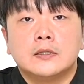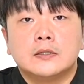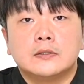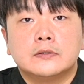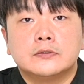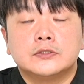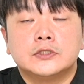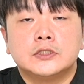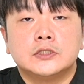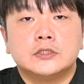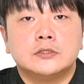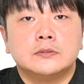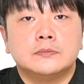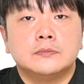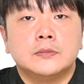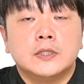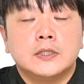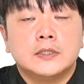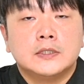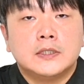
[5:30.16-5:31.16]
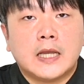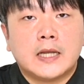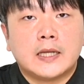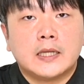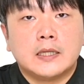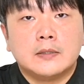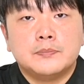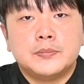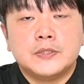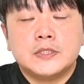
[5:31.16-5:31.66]
그래서 지금
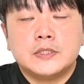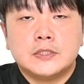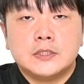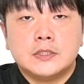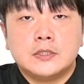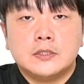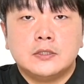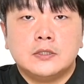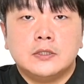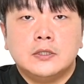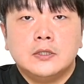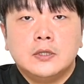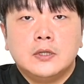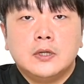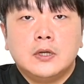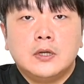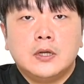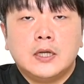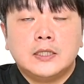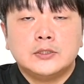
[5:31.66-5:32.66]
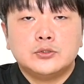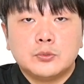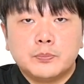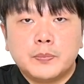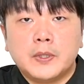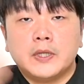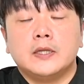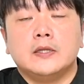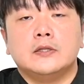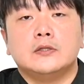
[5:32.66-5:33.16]
약간 빛이 어, 한쪽
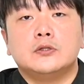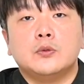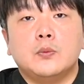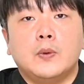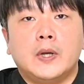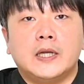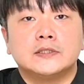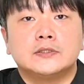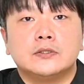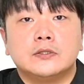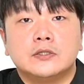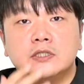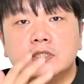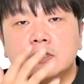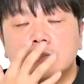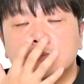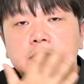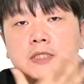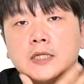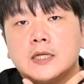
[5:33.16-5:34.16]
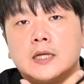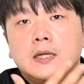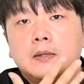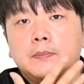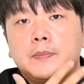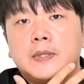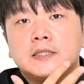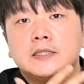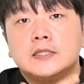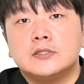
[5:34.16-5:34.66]
방향에서 와서
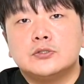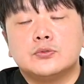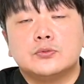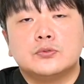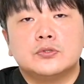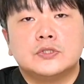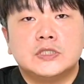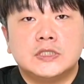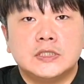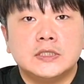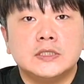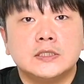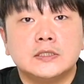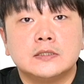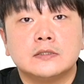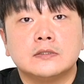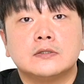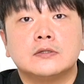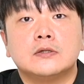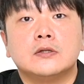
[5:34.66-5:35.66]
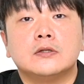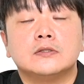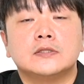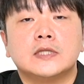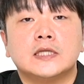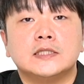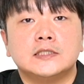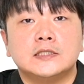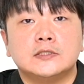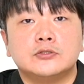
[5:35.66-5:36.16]
그림자가 반대쪽으로 지는 그런
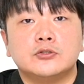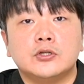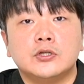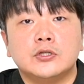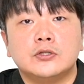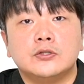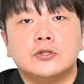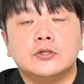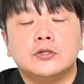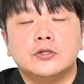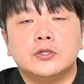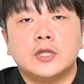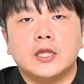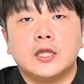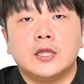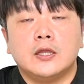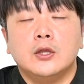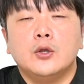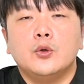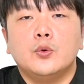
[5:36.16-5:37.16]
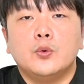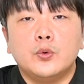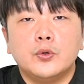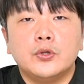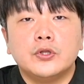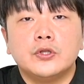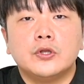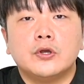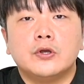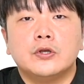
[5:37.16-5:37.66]
사진이 촬영이 되는데
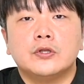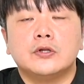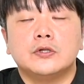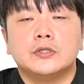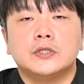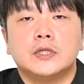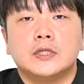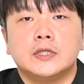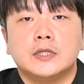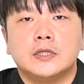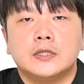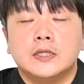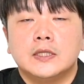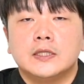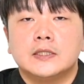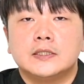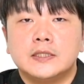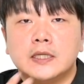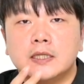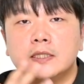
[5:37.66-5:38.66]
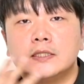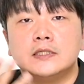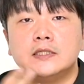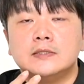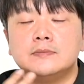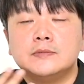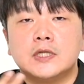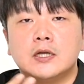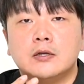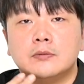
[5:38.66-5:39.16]
오히려 이럴 때는 그냥
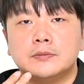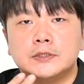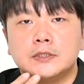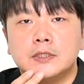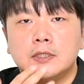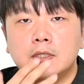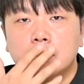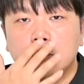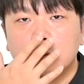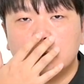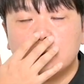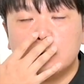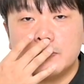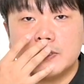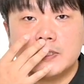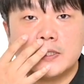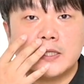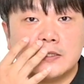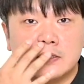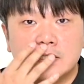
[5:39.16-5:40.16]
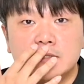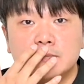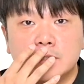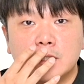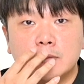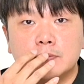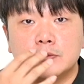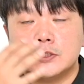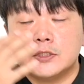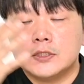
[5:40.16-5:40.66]
그림자 없이 코 밑에
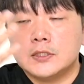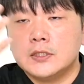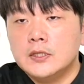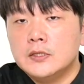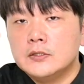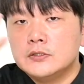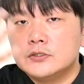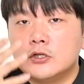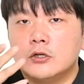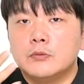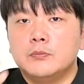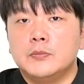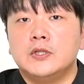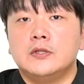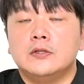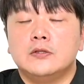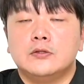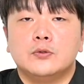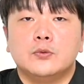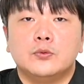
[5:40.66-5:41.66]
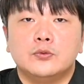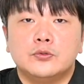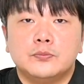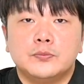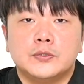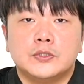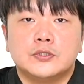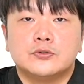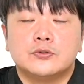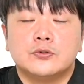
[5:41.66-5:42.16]
그림자 없이 정면에서
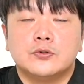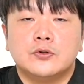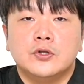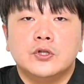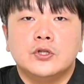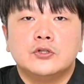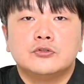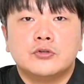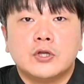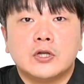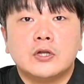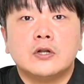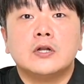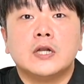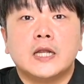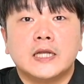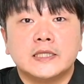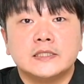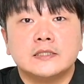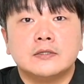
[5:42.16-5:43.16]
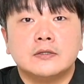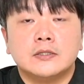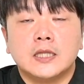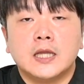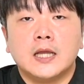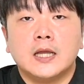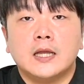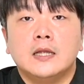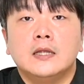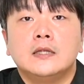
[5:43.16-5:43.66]
오는 빛으로 촬영을
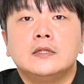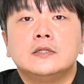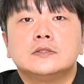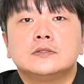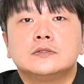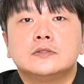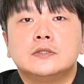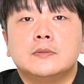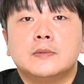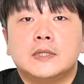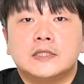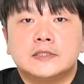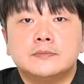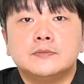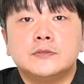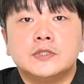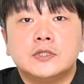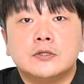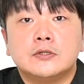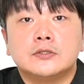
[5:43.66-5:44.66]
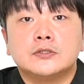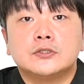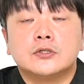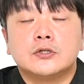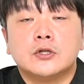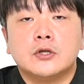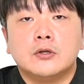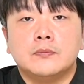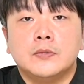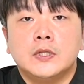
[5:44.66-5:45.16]
하시거나 전에 말씀드린
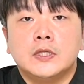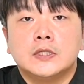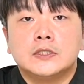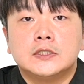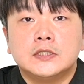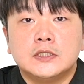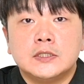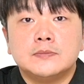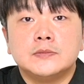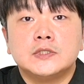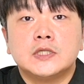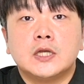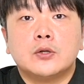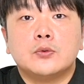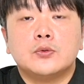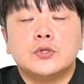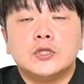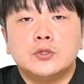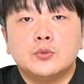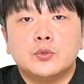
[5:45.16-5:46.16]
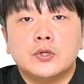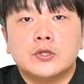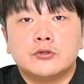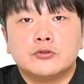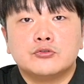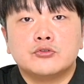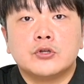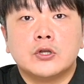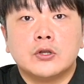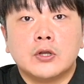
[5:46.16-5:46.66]
것처럼 그림자로
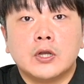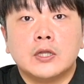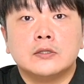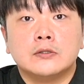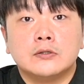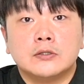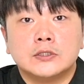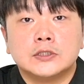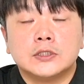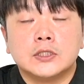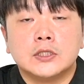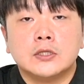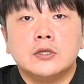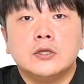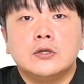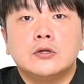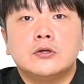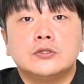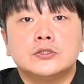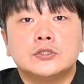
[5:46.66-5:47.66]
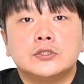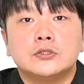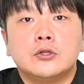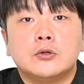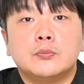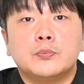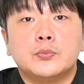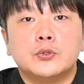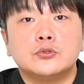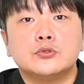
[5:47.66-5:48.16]
이동해서 촬영하는 것이 훨씬
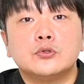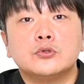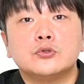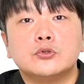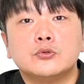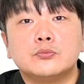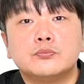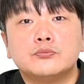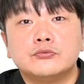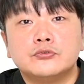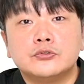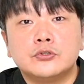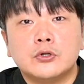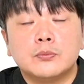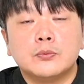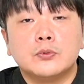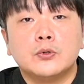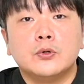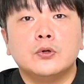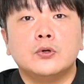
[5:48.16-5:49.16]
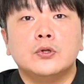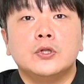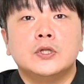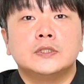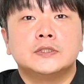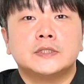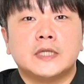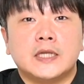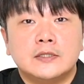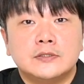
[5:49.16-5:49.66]
더 표정도 부드럽고
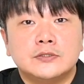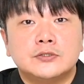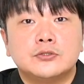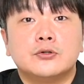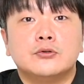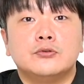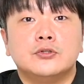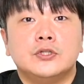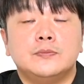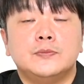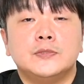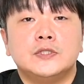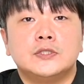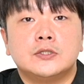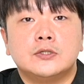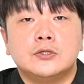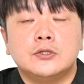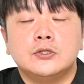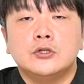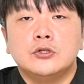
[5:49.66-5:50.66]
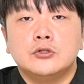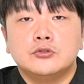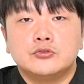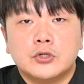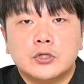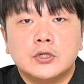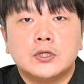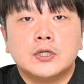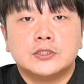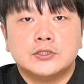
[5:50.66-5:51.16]
자연스러운 이미지를
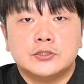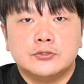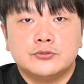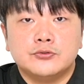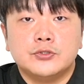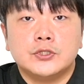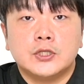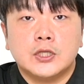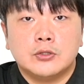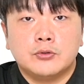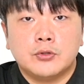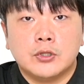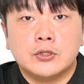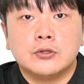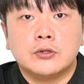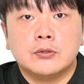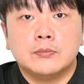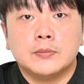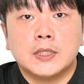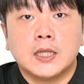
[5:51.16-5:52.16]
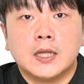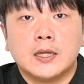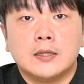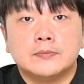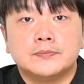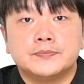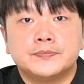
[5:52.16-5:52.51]
촬영하실 수 있게 되는 겁니다.